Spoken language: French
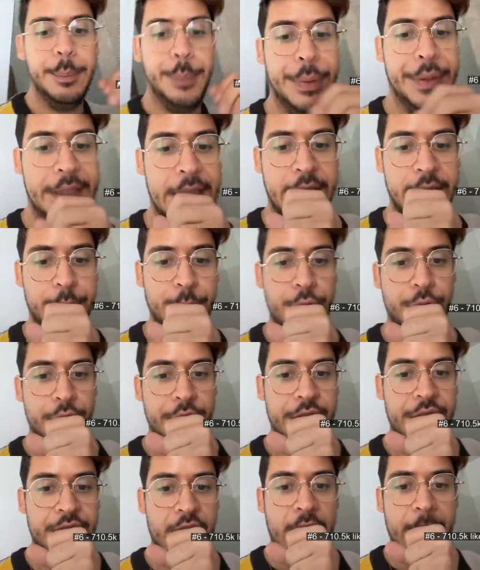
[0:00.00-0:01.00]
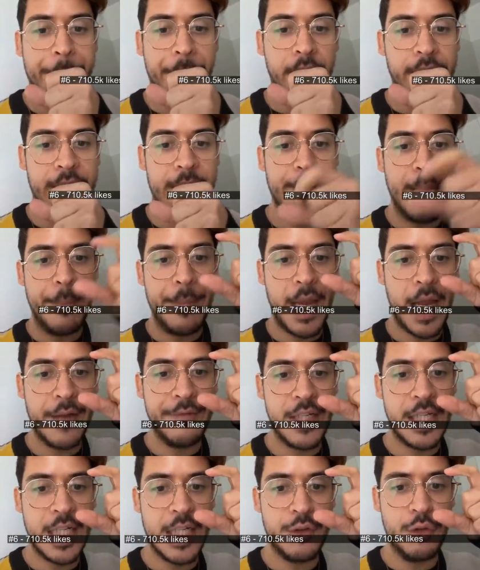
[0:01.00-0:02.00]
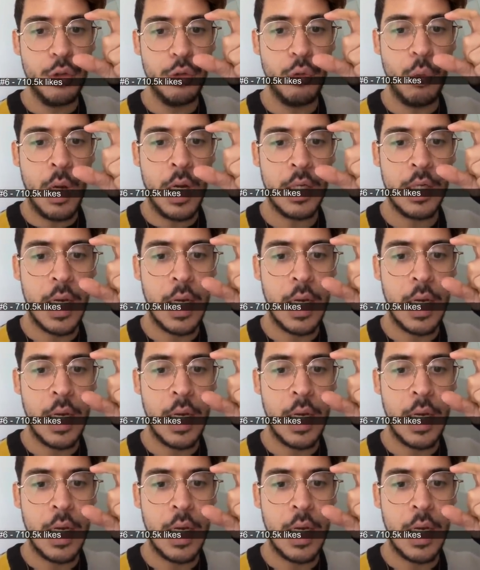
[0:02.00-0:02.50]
je me suis dit j'allais pranker ma mère avec les yeux noirs, là.